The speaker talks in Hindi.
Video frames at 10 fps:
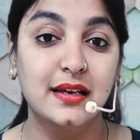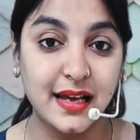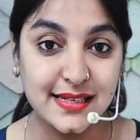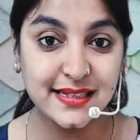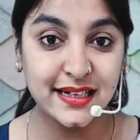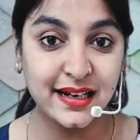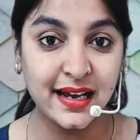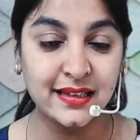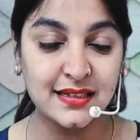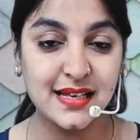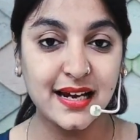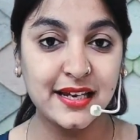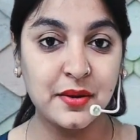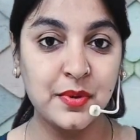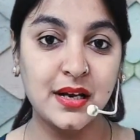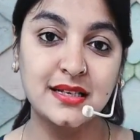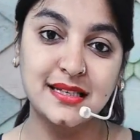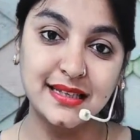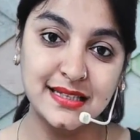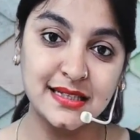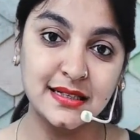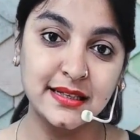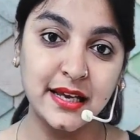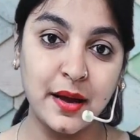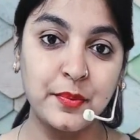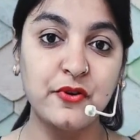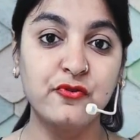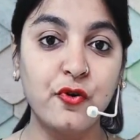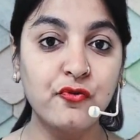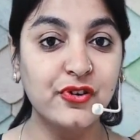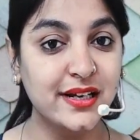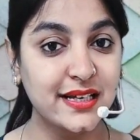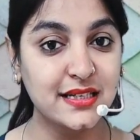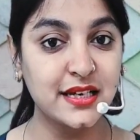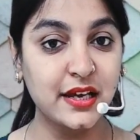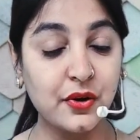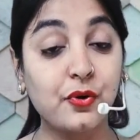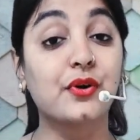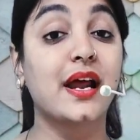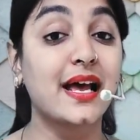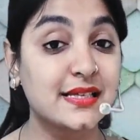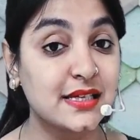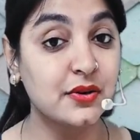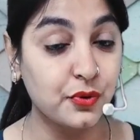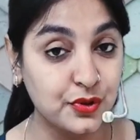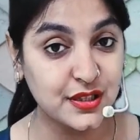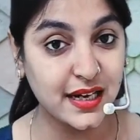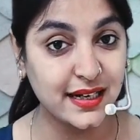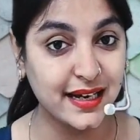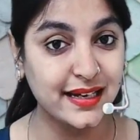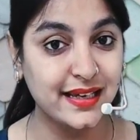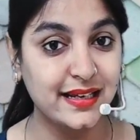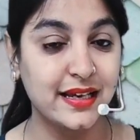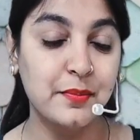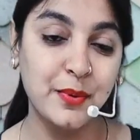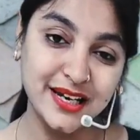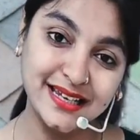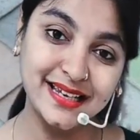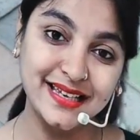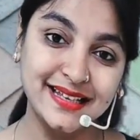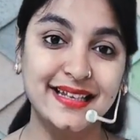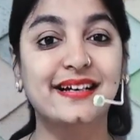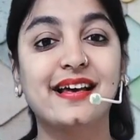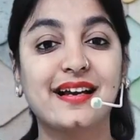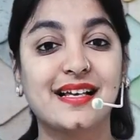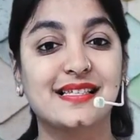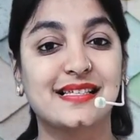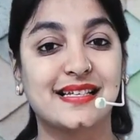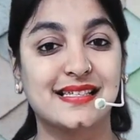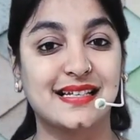लास्ट डेट का इंतज़ार किए बिना जल्दी से जल्दी आप ये फॉर्म फिल कीजिए और ऐसी और जानकारी के लिए बने रहिए धिंगड़ा क्लासेस के